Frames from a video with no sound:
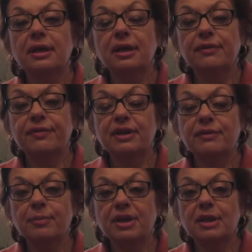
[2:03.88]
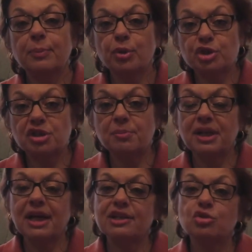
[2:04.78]
efetivamente após
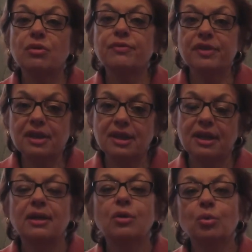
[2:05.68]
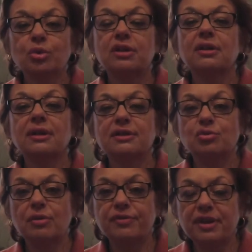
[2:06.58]
terminar a sua vida útil, a
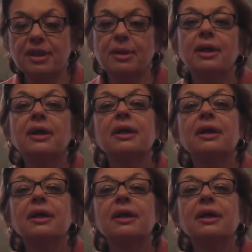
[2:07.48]
sua vida